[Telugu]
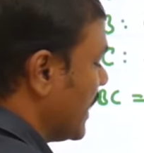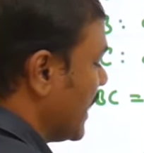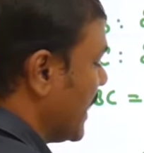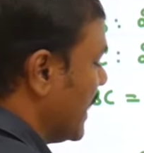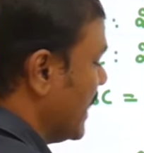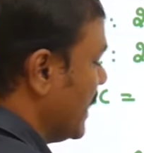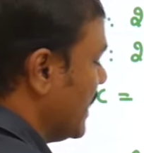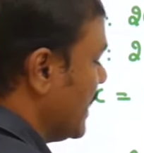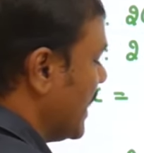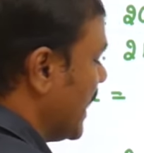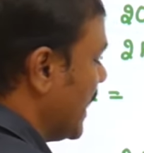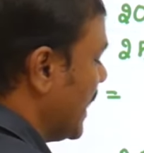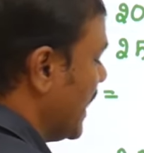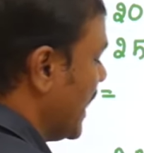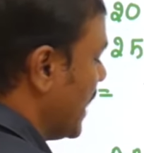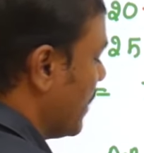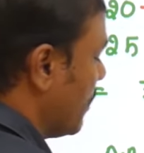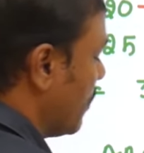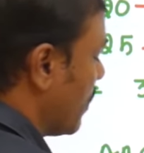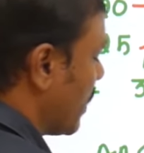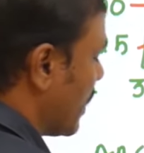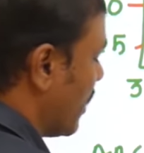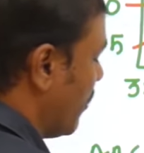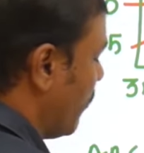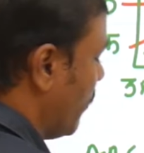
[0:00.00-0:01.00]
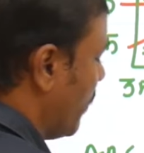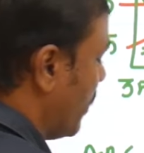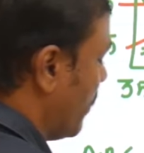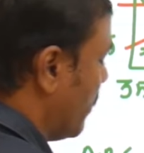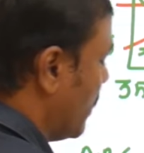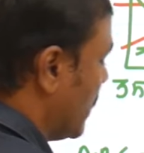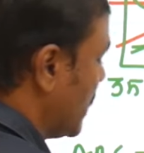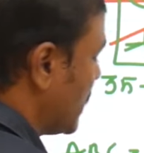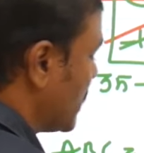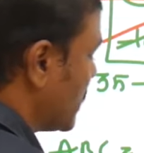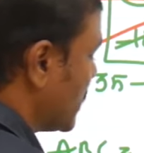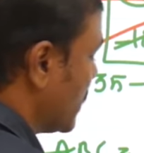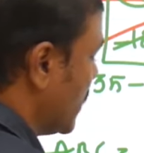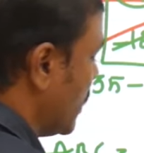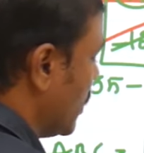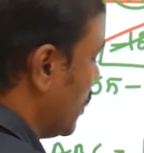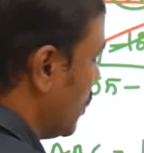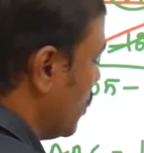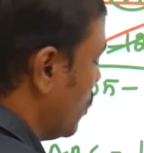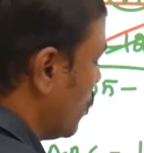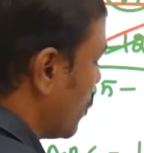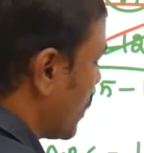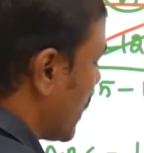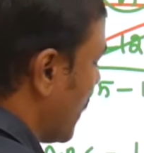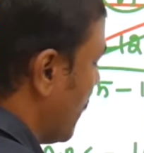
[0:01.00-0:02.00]
ఇన్ ఎన్ నెంబర్ ఆఫ్ అవర్స్
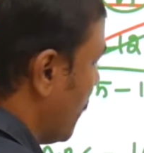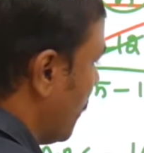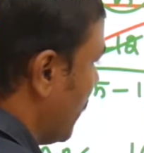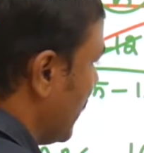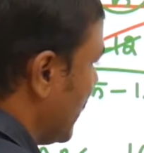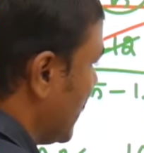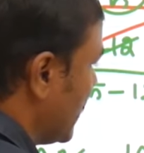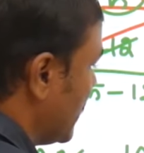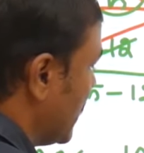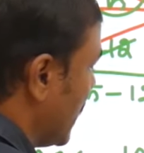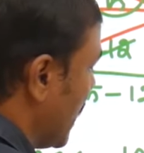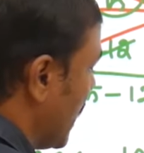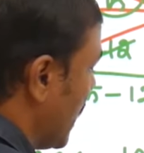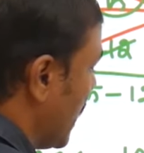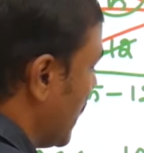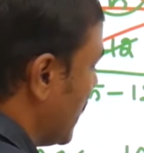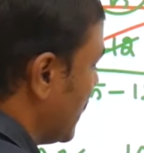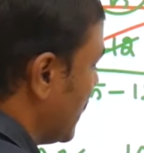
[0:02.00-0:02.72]
టు కంప్లీట్ ద